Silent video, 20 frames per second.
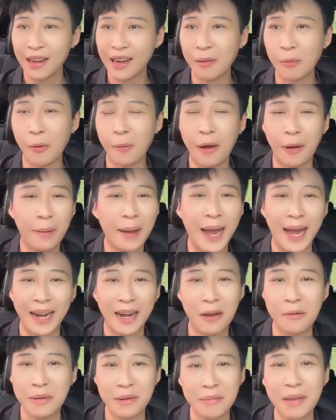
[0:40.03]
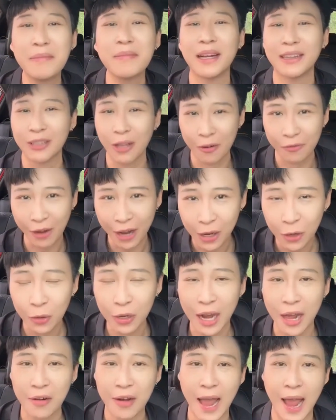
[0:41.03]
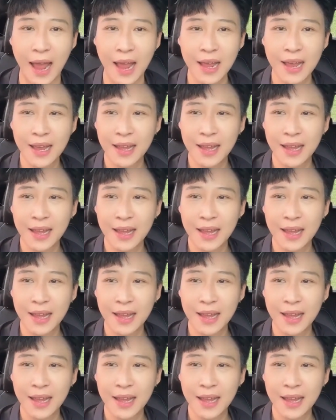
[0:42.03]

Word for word: ระบบเผาผลาญเรามันไม่เหมือนตอนวัยรุ่นแล้วแหละ